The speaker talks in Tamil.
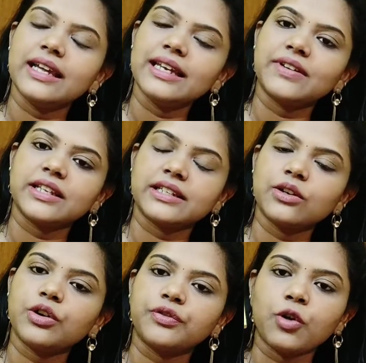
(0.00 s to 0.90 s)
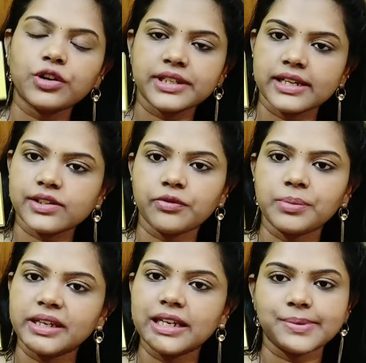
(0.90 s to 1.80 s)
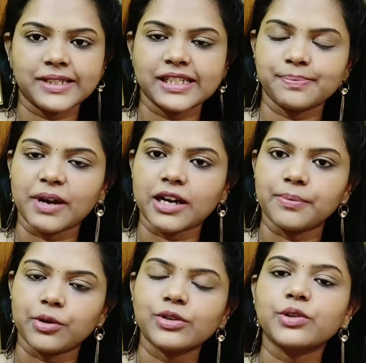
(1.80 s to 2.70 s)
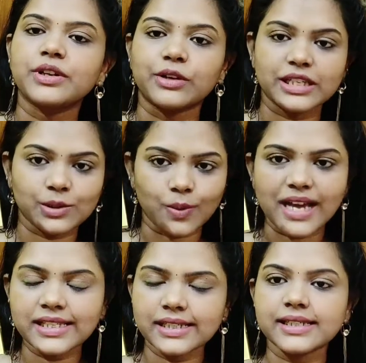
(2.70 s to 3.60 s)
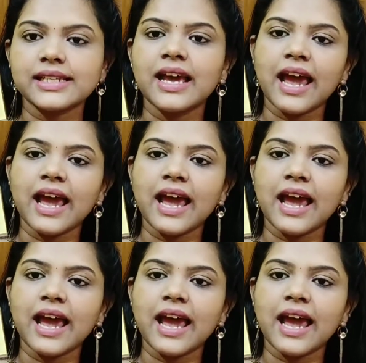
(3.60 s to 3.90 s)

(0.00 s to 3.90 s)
இதில் வந்துட்டு ஒரு ஃபோர் ஷேர்ஸ் ஆஃப் மினி லிப்ஸ்டிக்ஸ் பார்க்க போகிறோம் ஸோ இதோட ஸ்வாச்சஸ்